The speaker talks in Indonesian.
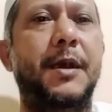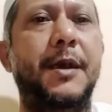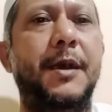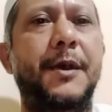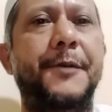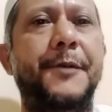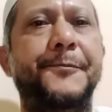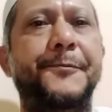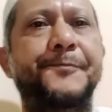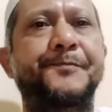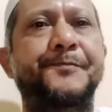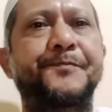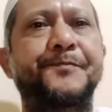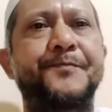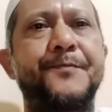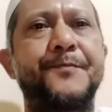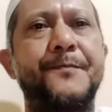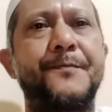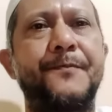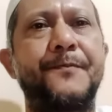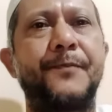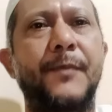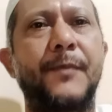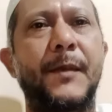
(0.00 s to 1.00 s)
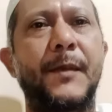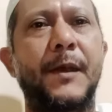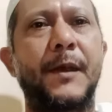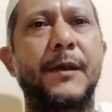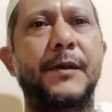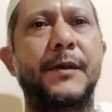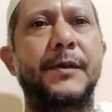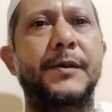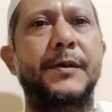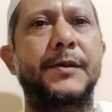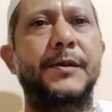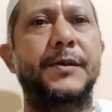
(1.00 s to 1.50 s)
diampunin ya
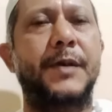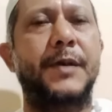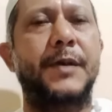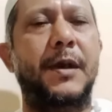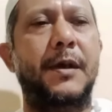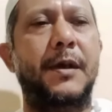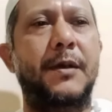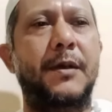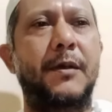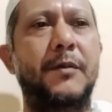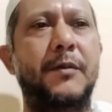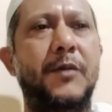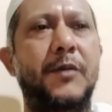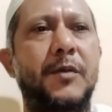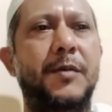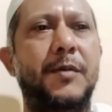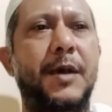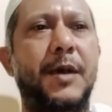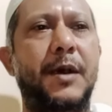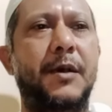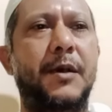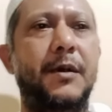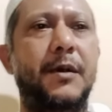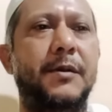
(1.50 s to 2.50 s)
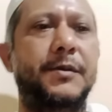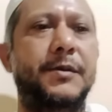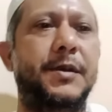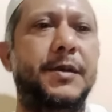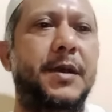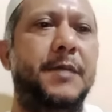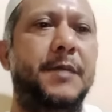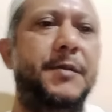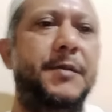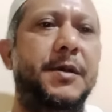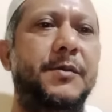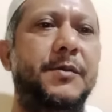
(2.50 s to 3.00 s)
dosa-dosa kita oleh Allah
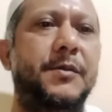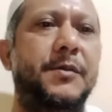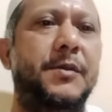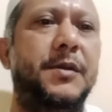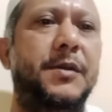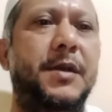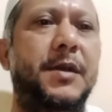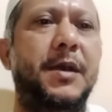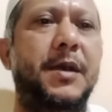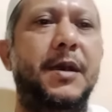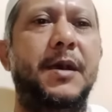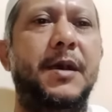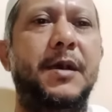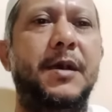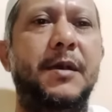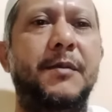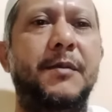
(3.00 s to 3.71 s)
subhanahu wa ta'ala